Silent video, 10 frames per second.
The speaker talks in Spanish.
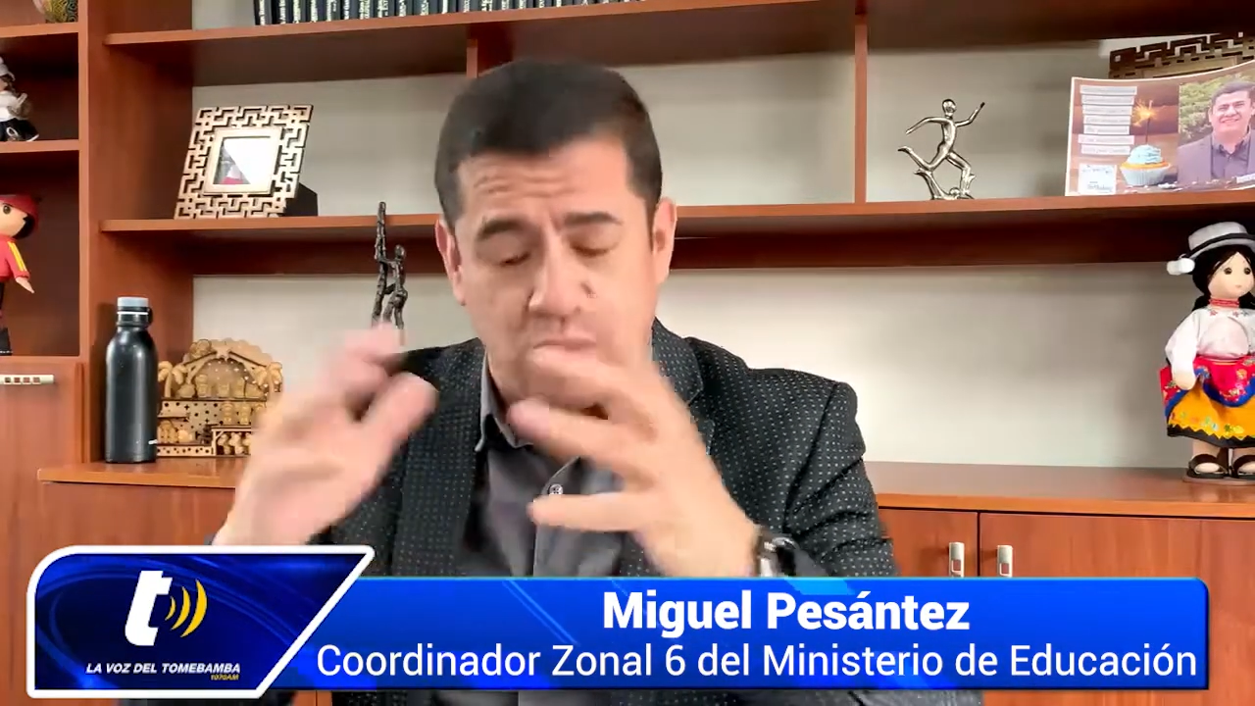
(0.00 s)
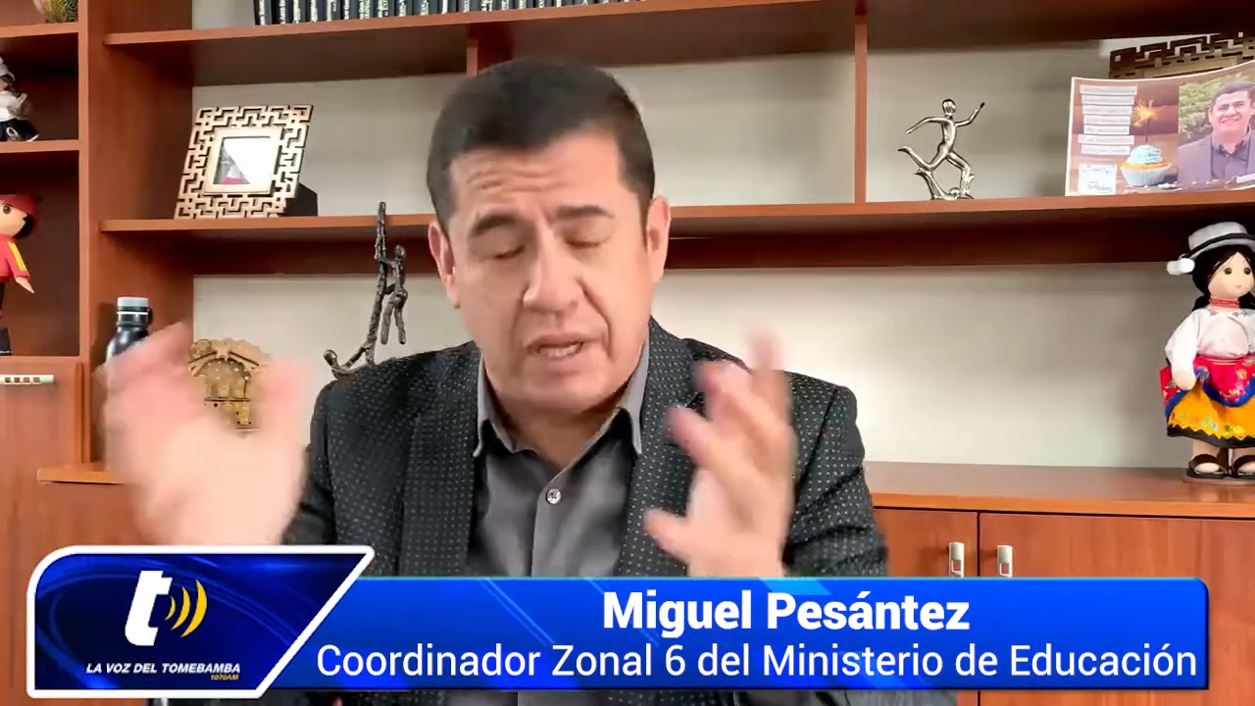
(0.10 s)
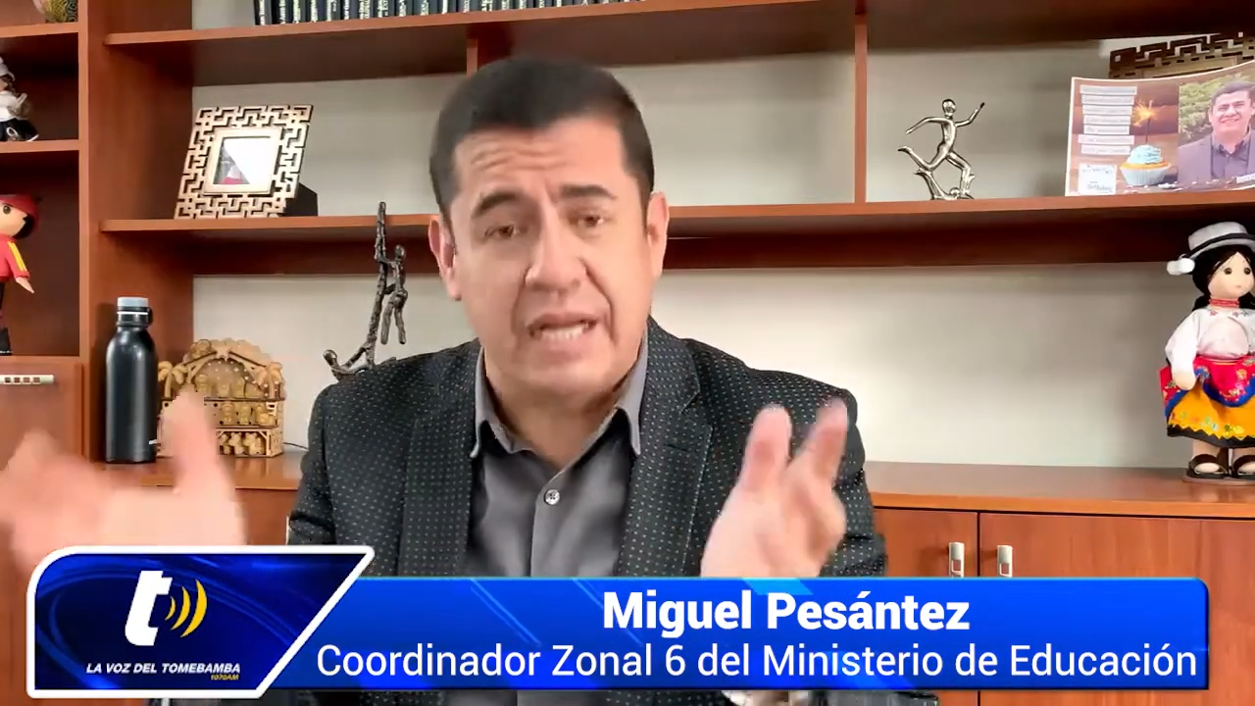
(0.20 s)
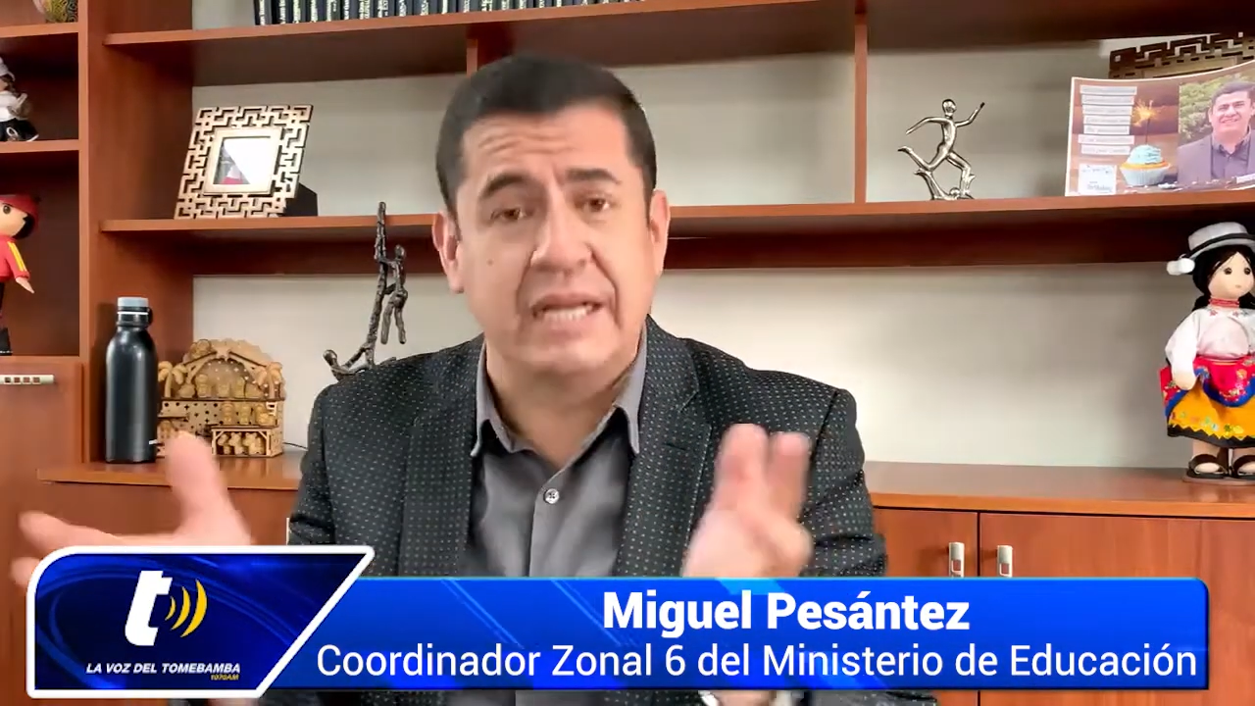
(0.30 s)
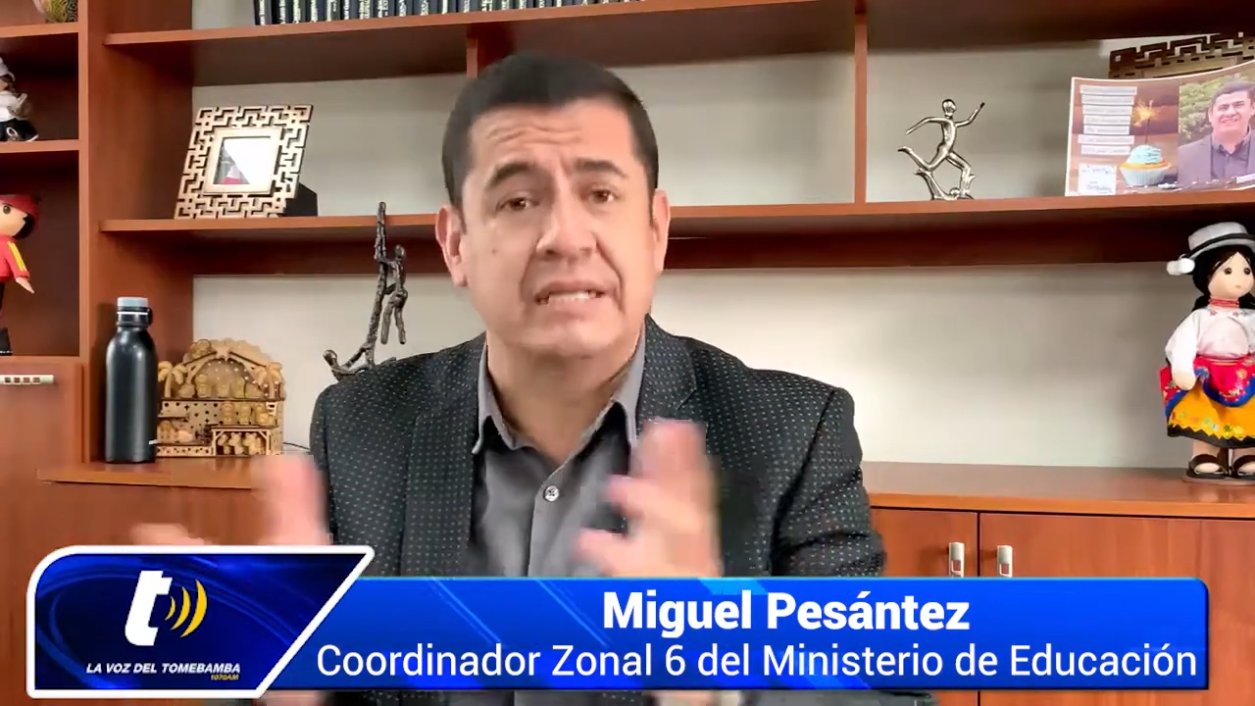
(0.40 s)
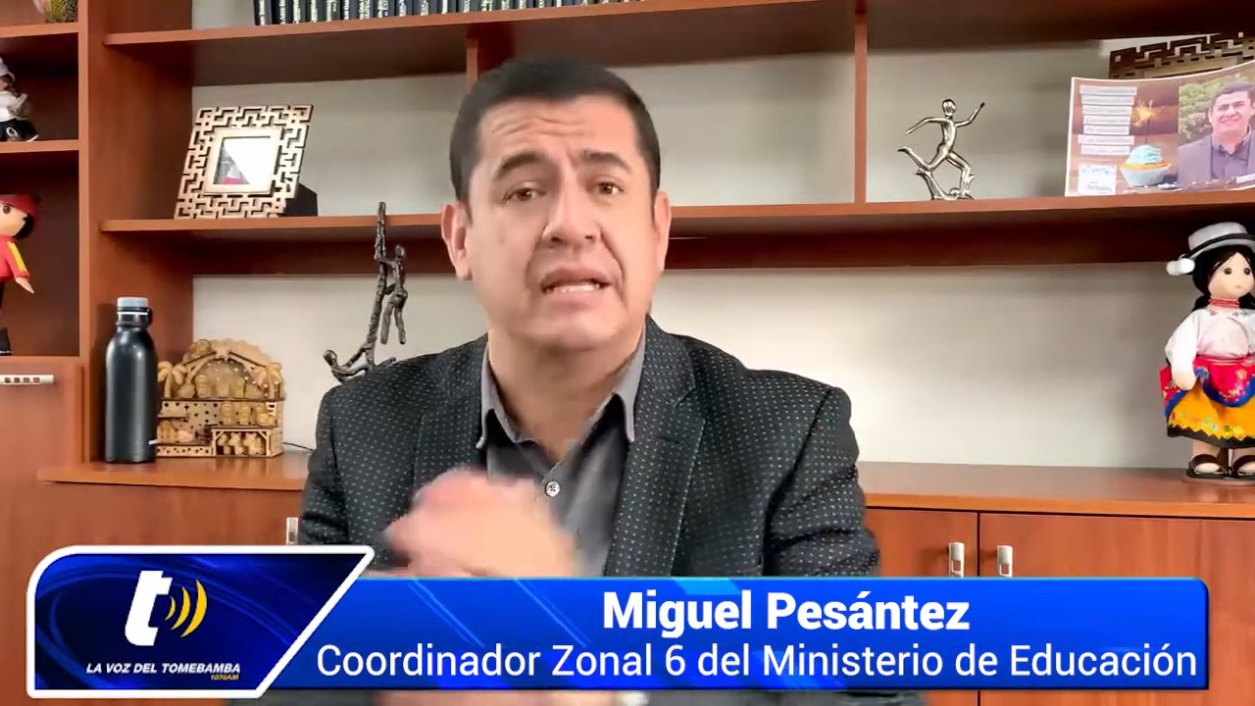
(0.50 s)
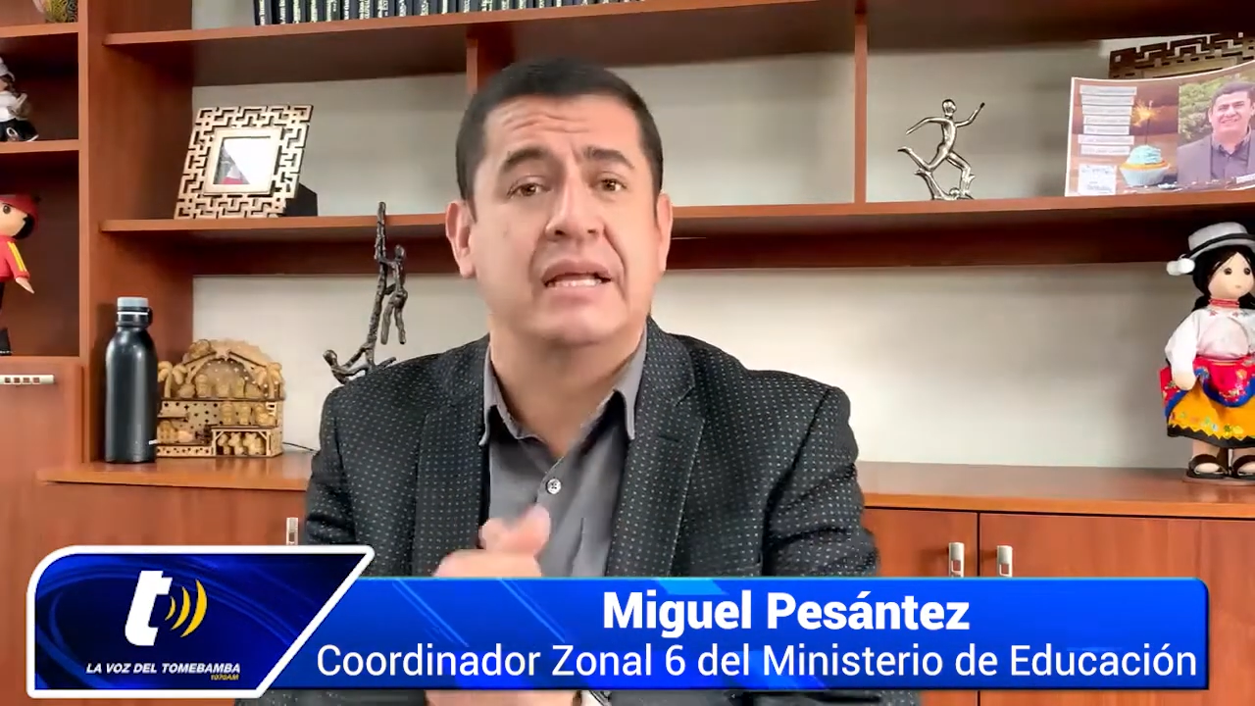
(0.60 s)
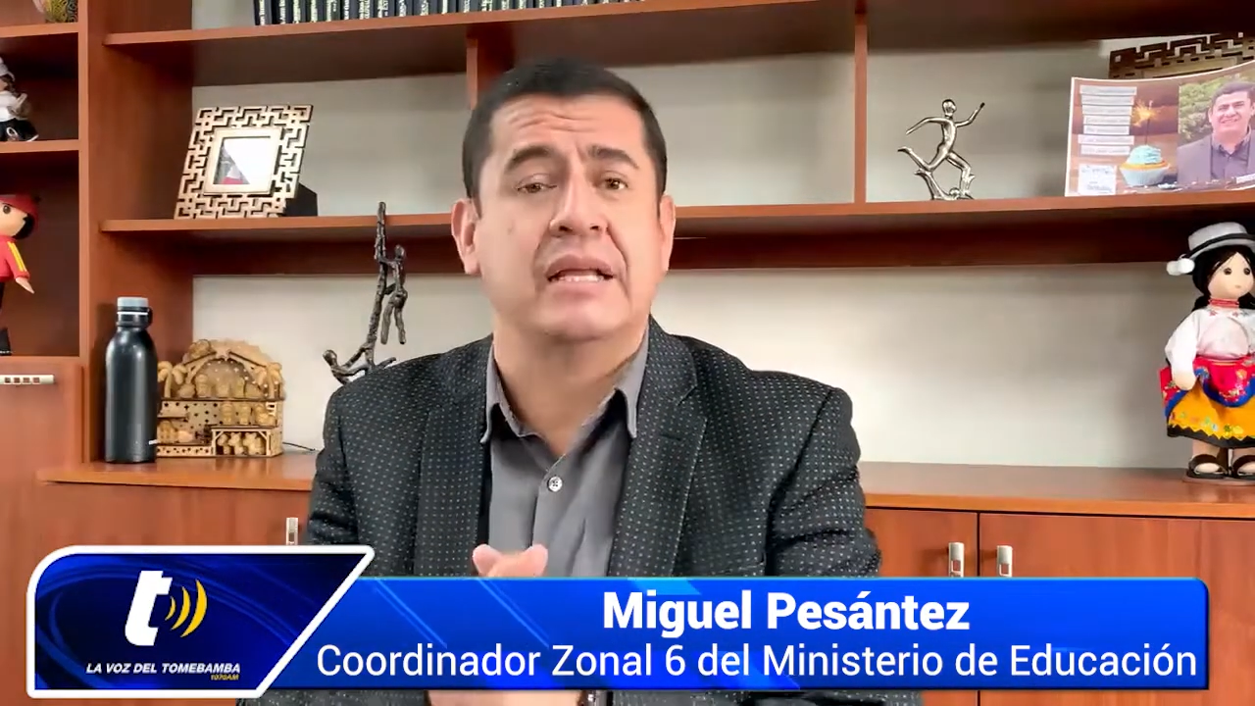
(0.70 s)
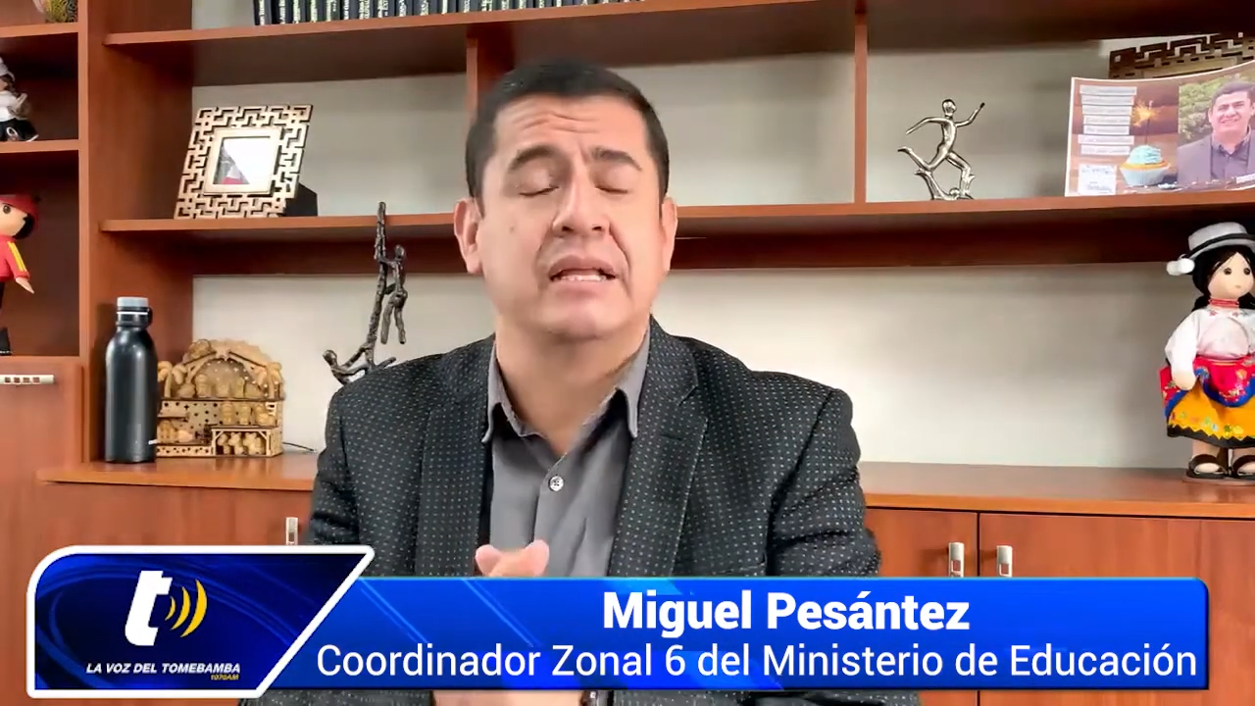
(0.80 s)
lugares de,